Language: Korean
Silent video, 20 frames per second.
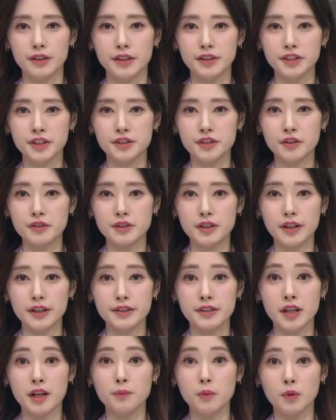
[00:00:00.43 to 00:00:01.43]
네,
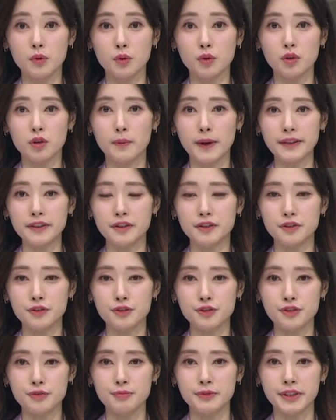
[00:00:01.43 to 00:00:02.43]
시청자의 제보로
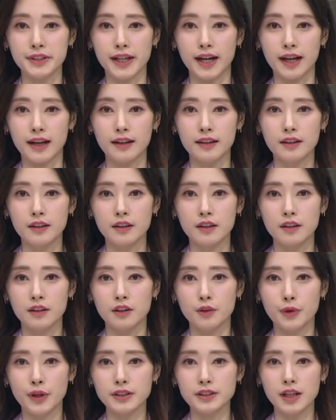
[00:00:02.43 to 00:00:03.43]
만드는 뉴스입니다.
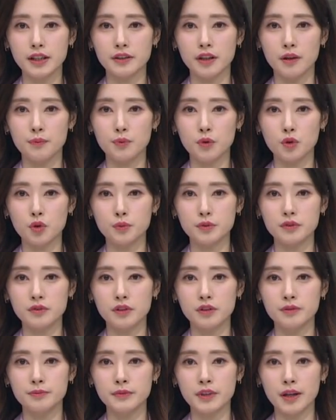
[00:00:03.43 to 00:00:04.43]
회사
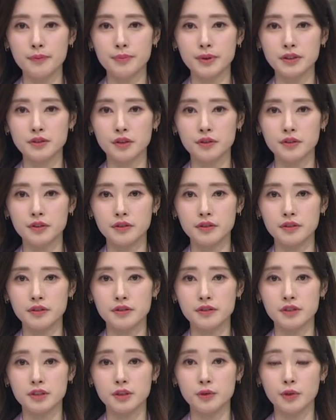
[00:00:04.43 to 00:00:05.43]
대표로부터 음담 패설을
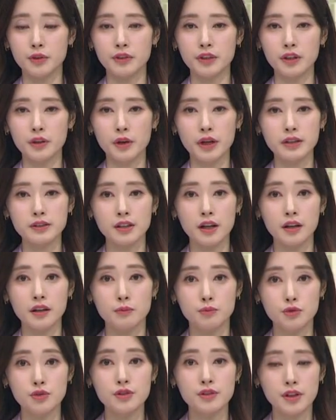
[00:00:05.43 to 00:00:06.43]
들은 직원이
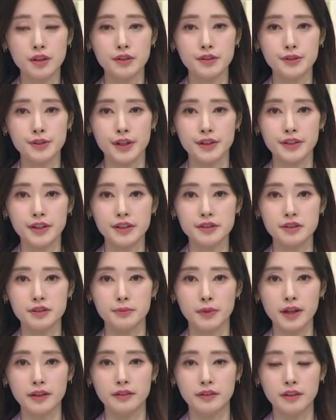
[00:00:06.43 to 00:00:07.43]
회사에 문제를
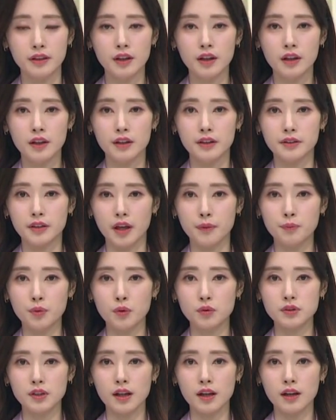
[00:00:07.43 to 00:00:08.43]
제기했지만
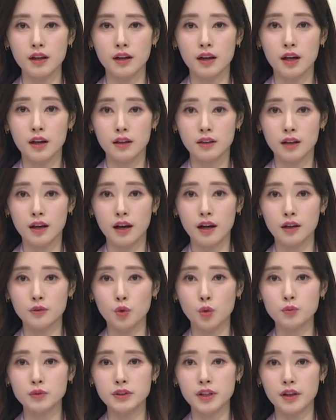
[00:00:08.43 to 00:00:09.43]

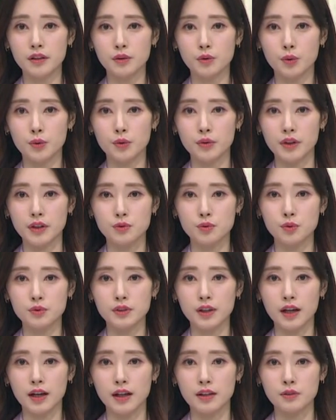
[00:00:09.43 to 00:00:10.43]
대표사가 노무사를 고용해
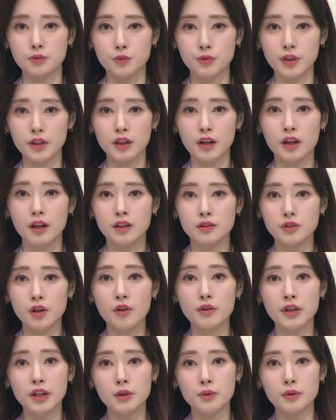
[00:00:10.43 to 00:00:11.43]
조사한 뒤
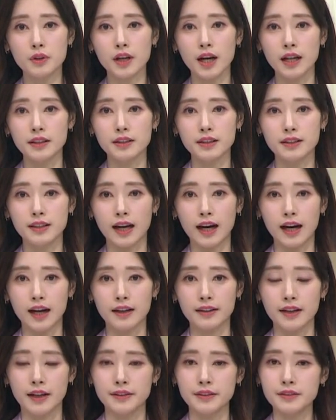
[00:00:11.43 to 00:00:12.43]
성희롱이
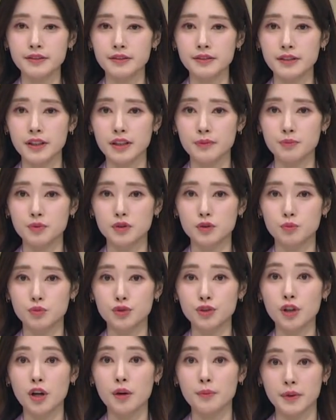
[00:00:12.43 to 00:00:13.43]
아니다라는 셀프
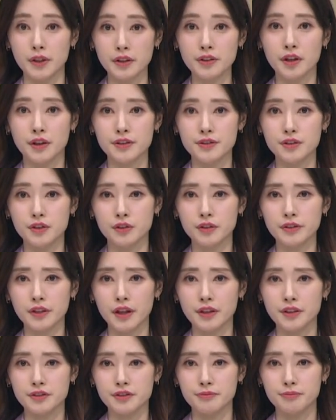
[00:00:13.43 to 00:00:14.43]
무혐의
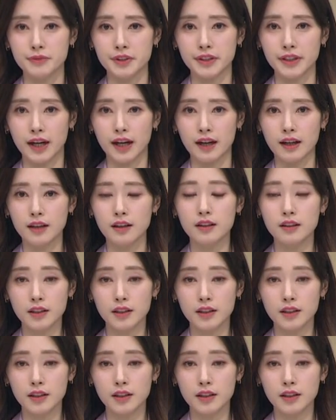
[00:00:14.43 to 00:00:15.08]
결정을 내렸습니다.